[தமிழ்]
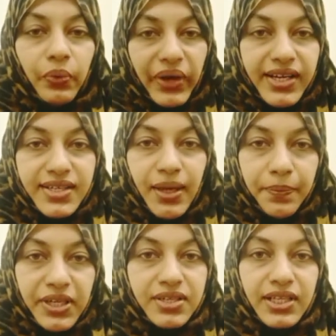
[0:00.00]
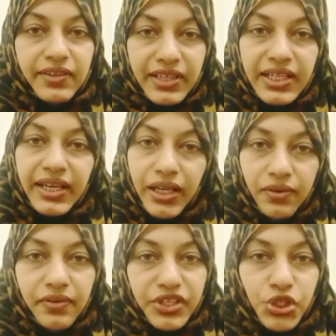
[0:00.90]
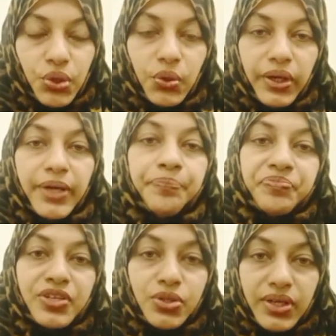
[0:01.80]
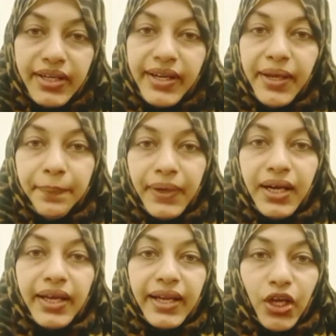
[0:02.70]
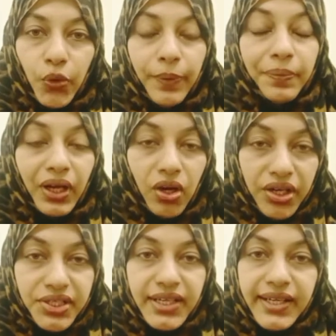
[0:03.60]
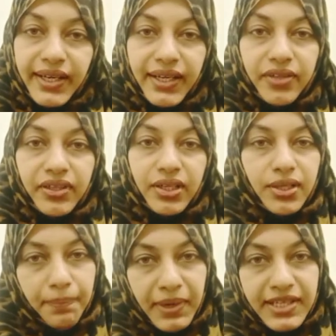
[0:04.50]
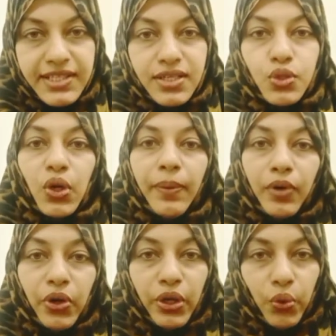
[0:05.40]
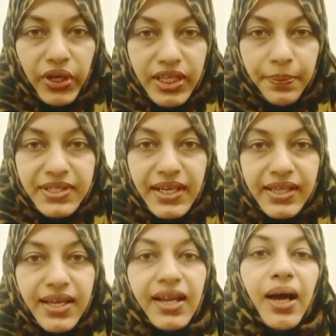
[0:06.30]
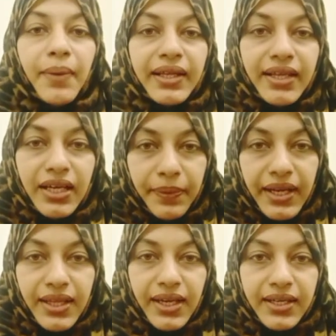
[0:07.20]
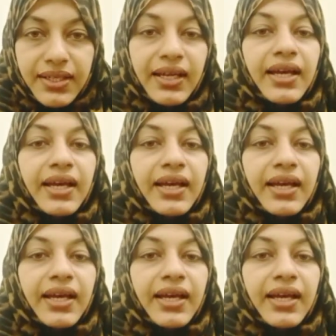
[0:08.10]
வைரஸ் அப்படின்றத வந்து நினைவில் வச்சுக்கோங்க ஸோ கண்டிப்பாக எல்லாருமே ப்ரிகாஷனாக இருக்கிறது வந்துட்டு மஸ்ட் ஸோ நம்மளோட நோய் எதிர்ப்பு சக்தியை நாம் அதிகப்படுத்திக்கிட்டு